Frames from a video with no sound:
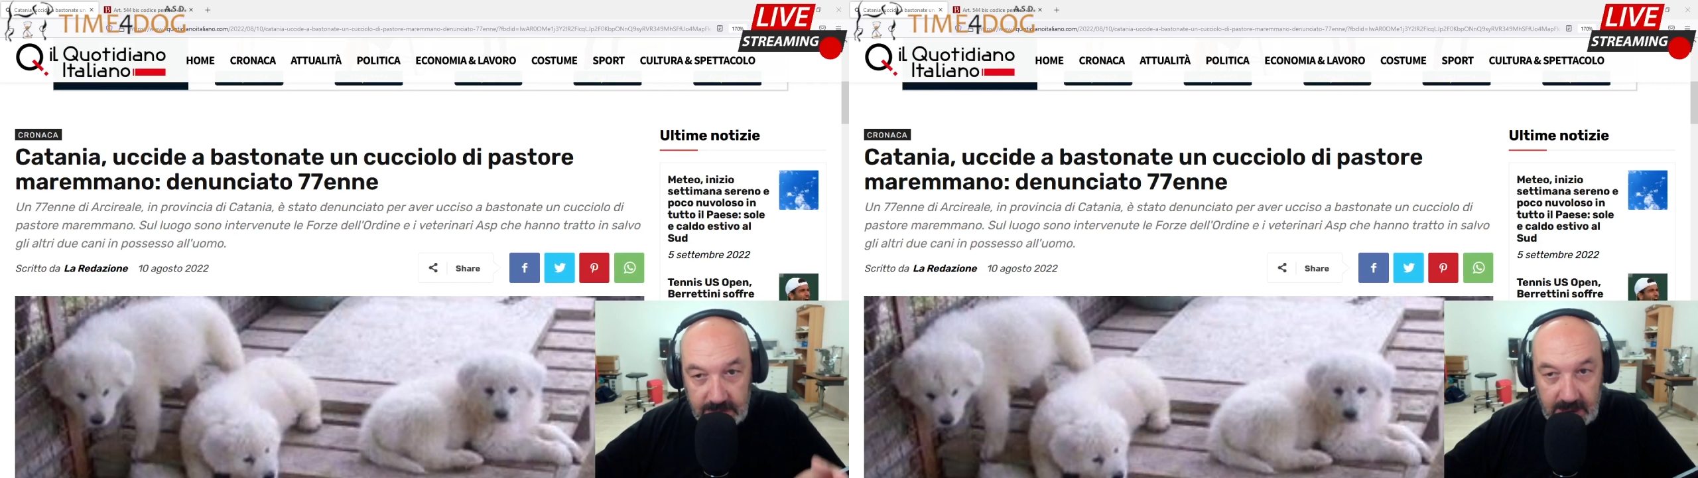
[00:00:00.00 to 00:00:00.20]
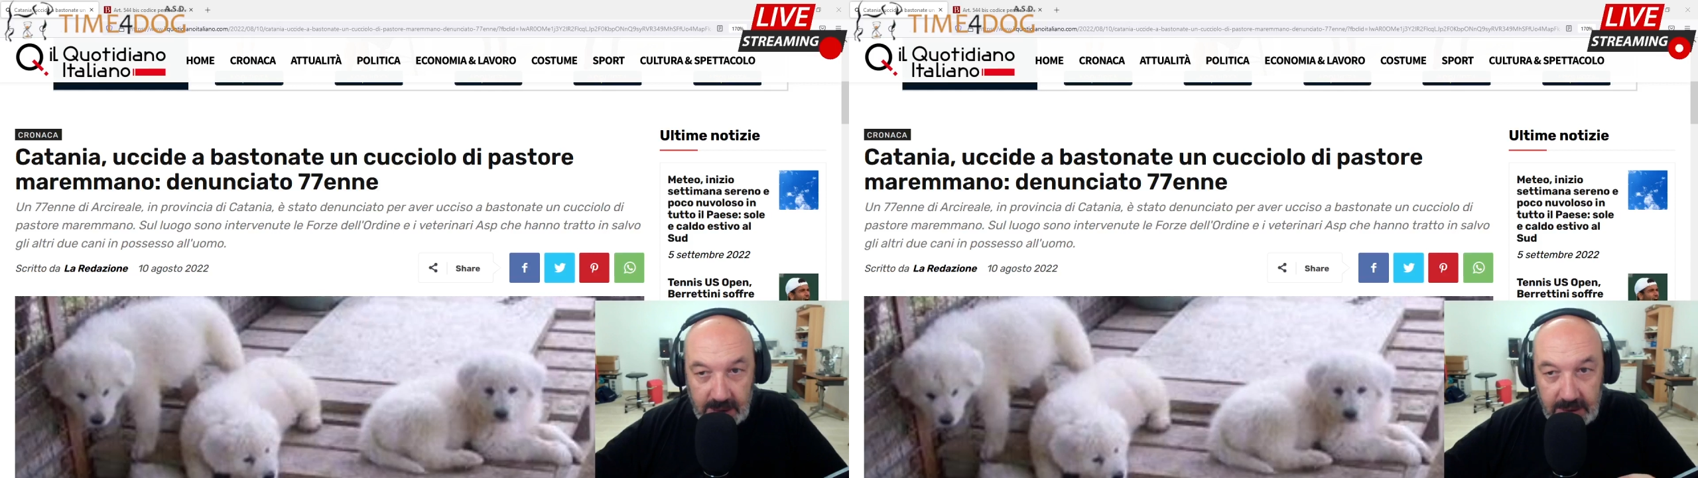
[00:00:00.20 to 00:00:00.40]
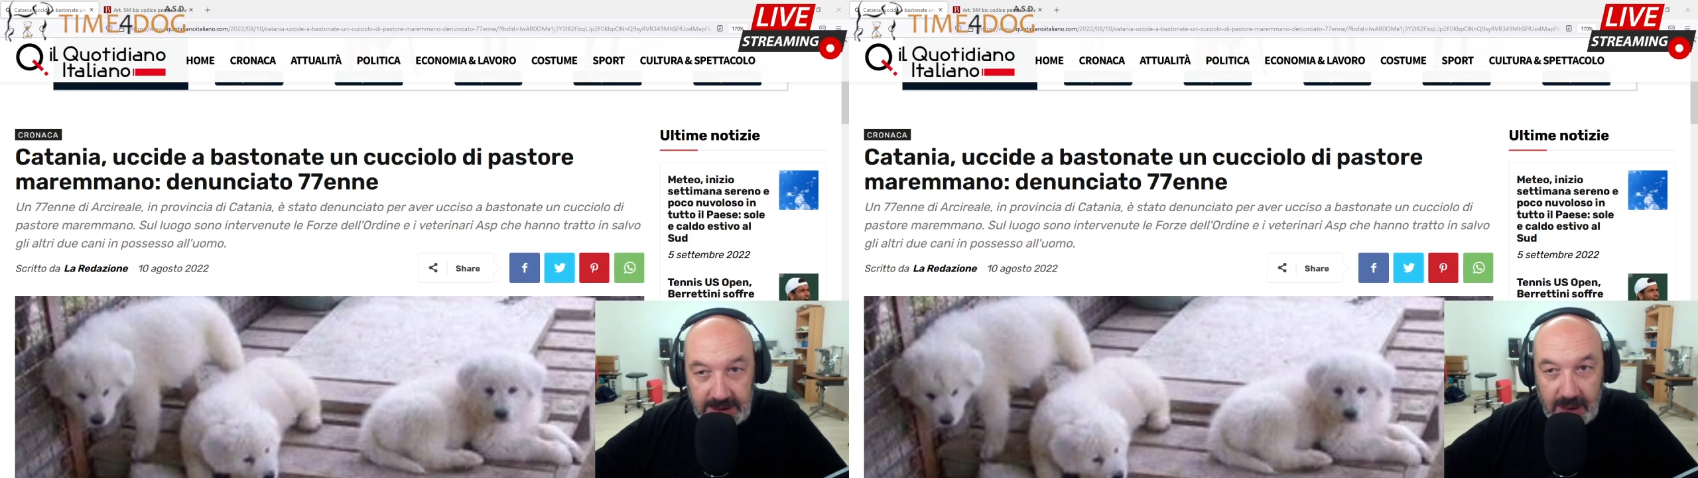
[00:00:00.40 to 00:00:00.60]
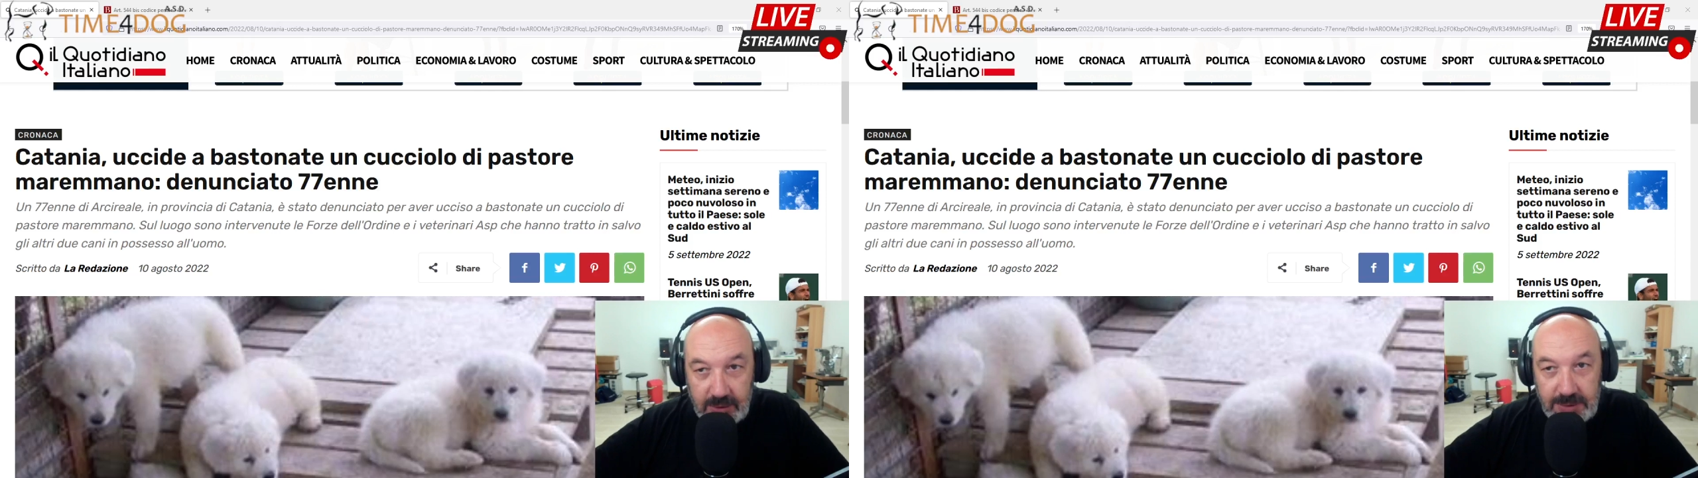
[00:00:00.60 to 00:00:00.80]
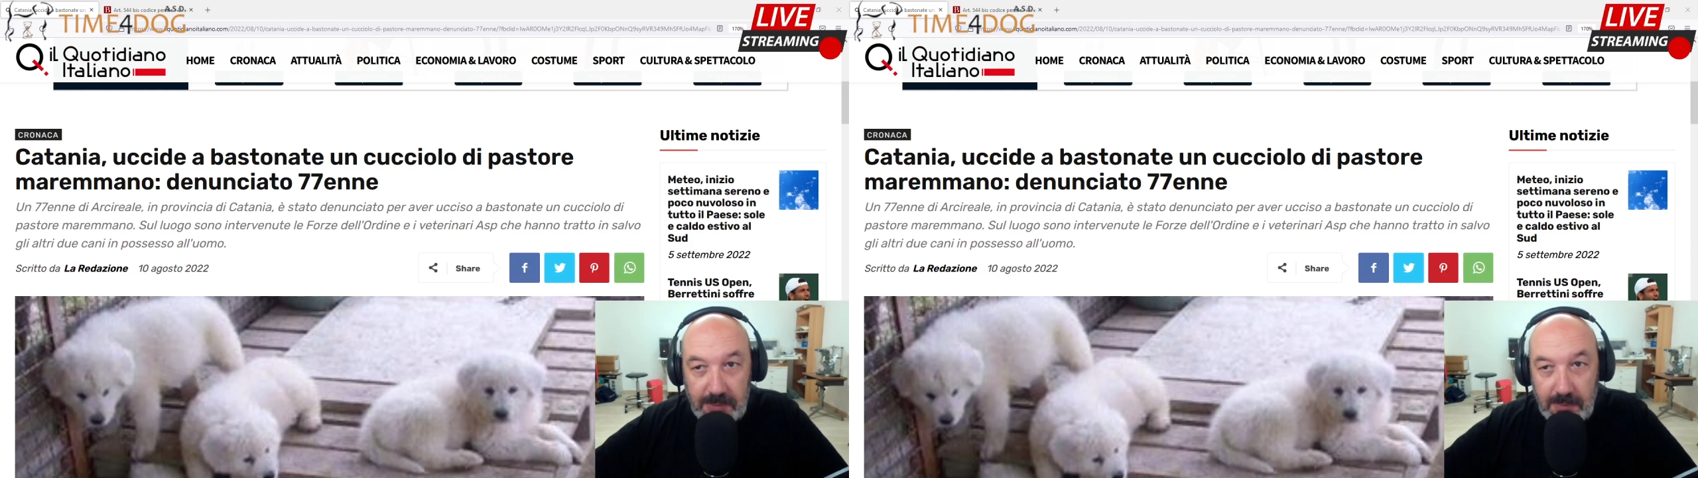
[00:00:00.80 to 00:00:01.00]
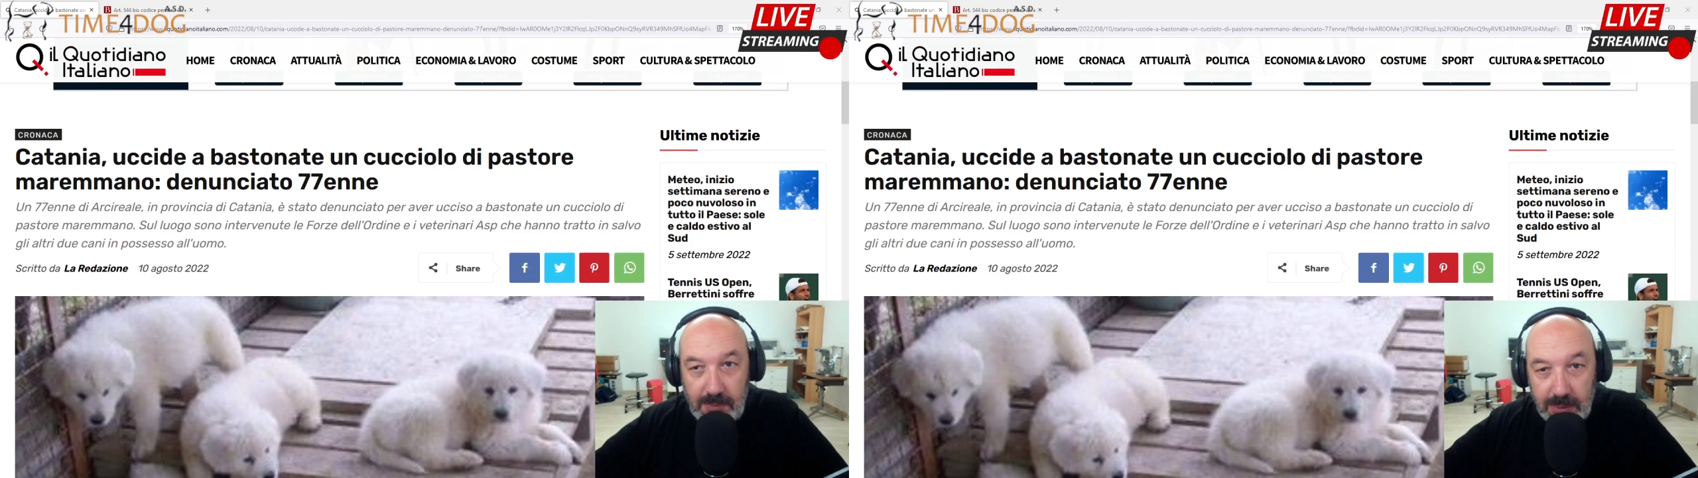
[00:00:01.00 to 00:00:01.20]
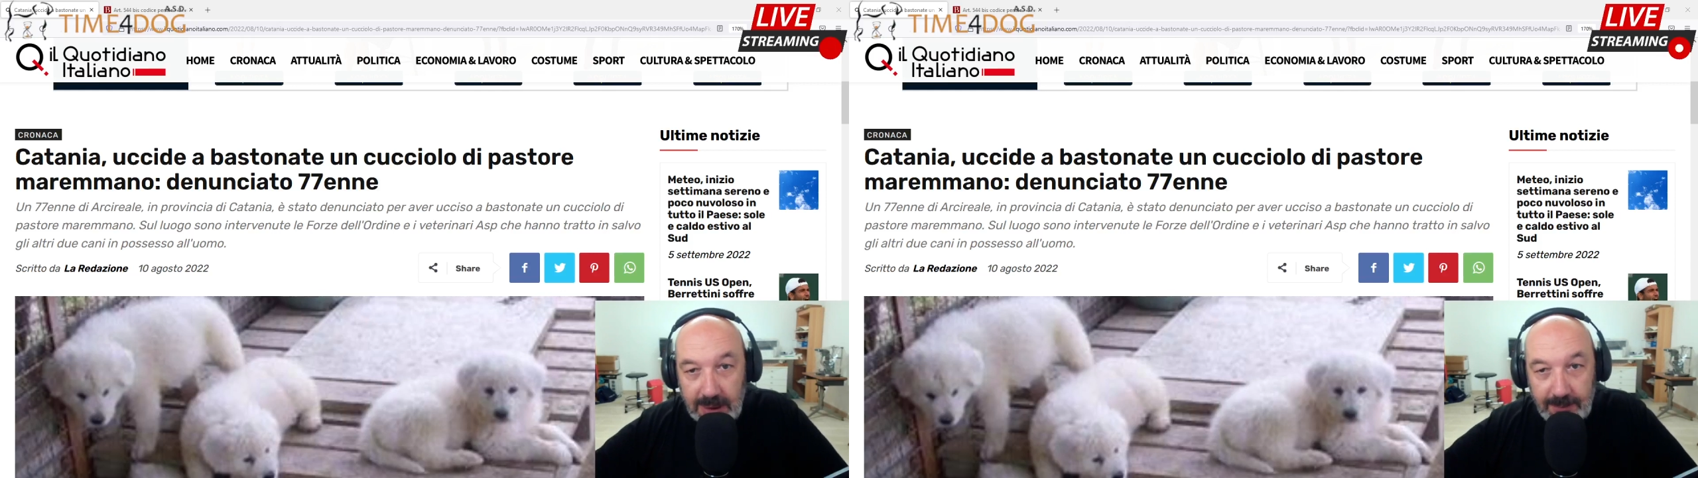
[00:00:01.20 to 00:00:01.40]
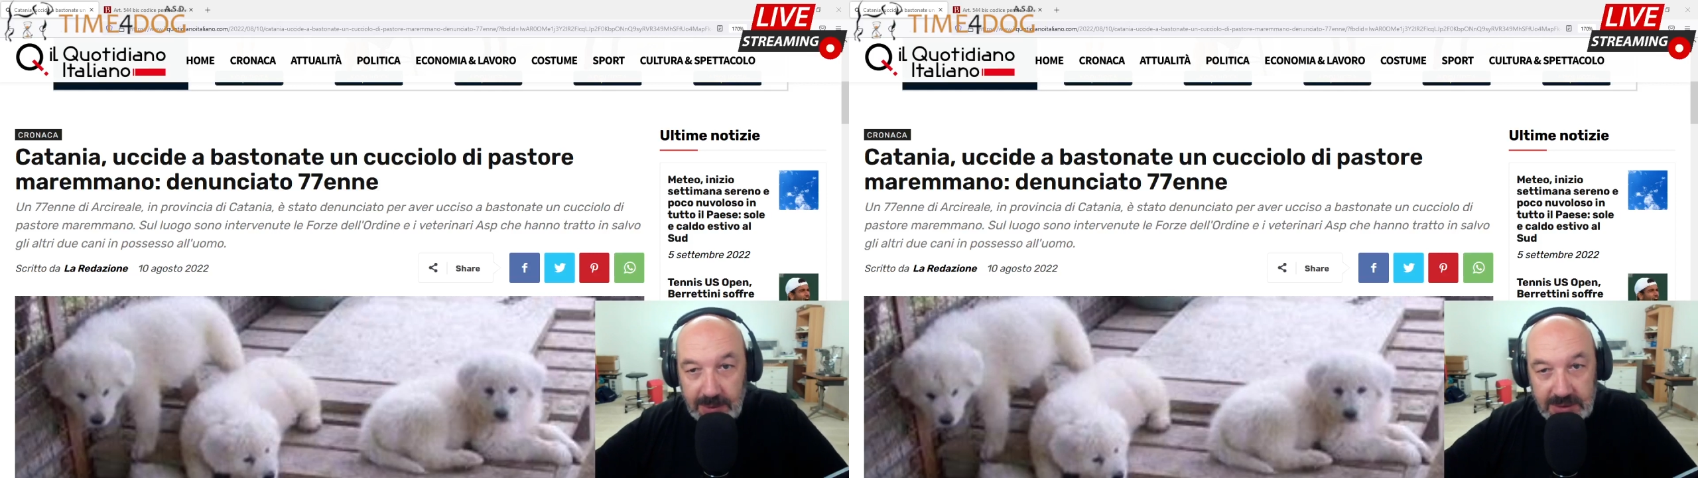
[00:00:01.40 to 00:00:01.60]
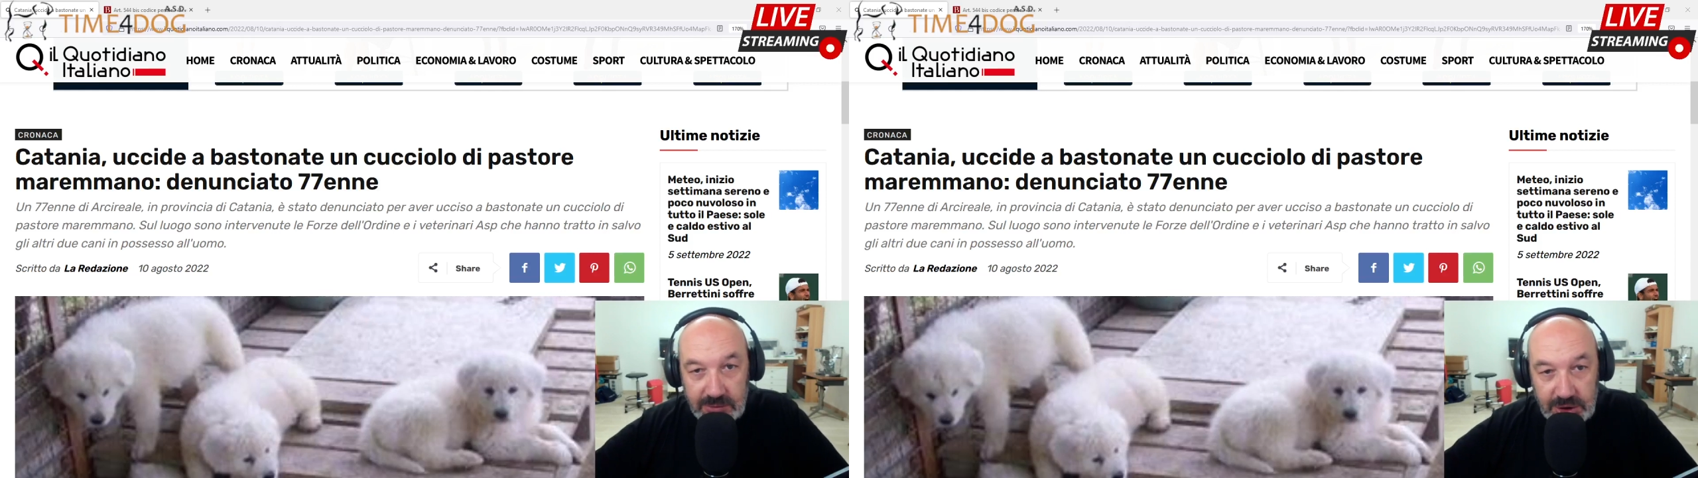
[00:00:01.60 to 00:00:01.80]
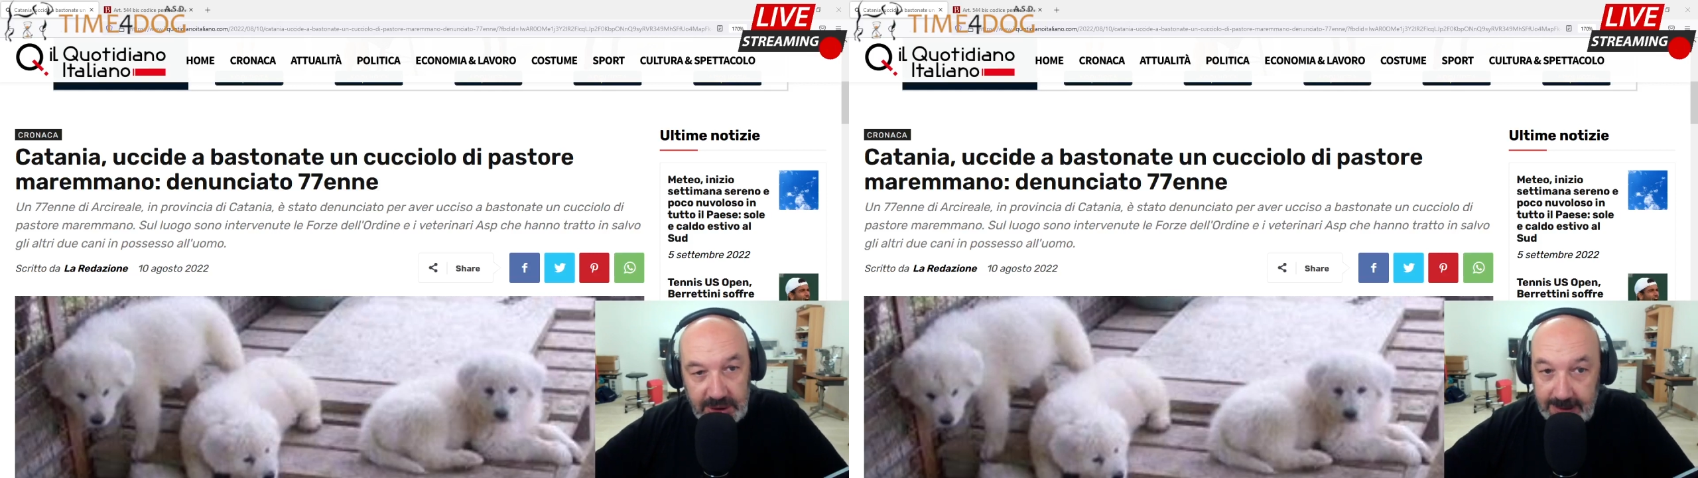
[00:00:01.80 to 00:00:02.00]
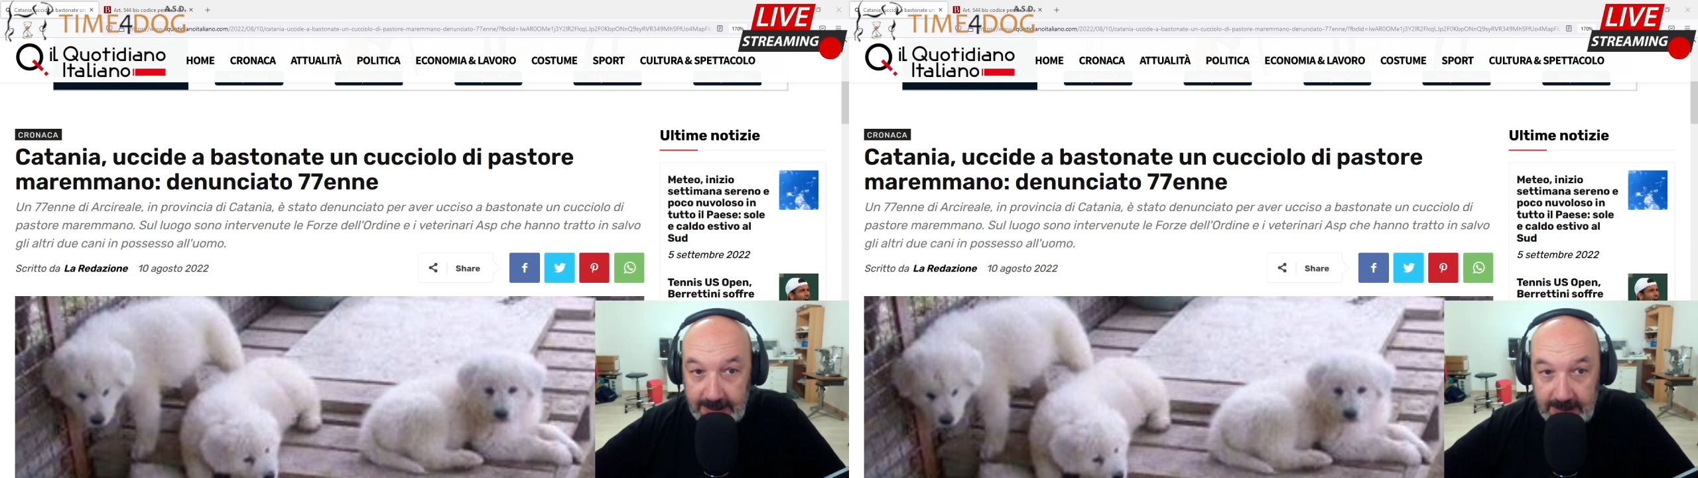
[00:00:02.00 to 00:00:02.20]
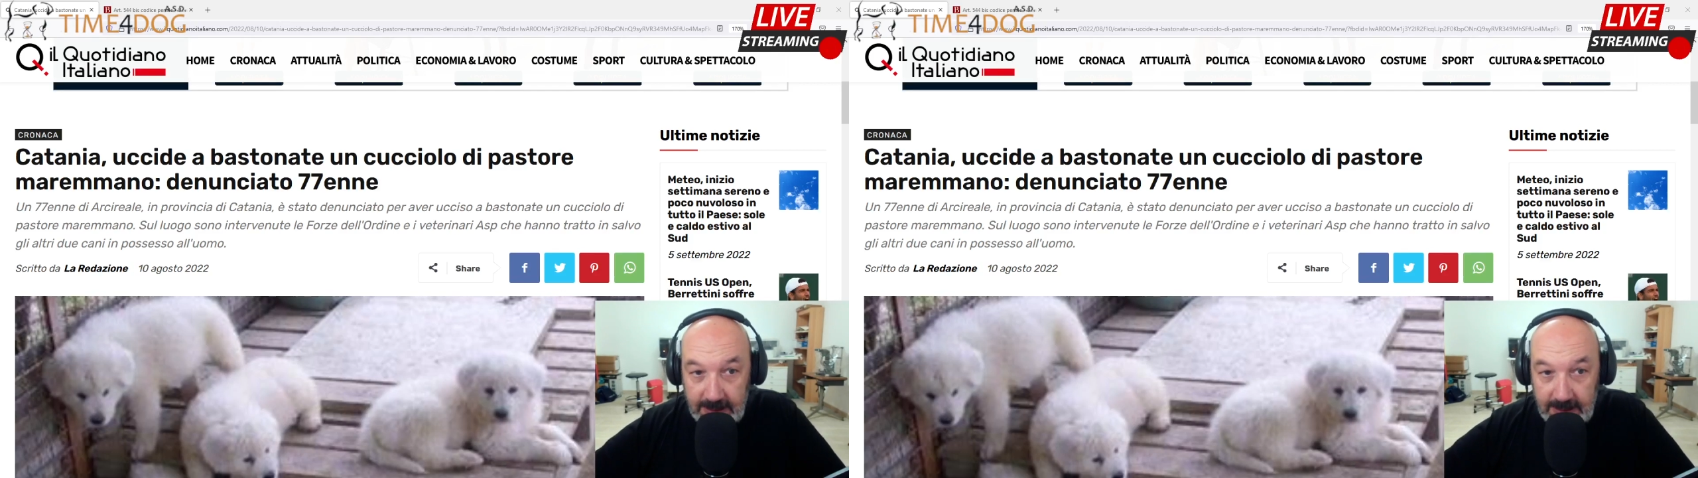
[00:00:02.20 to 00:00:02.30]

credo che sia la cosa più brutta che possa succedere.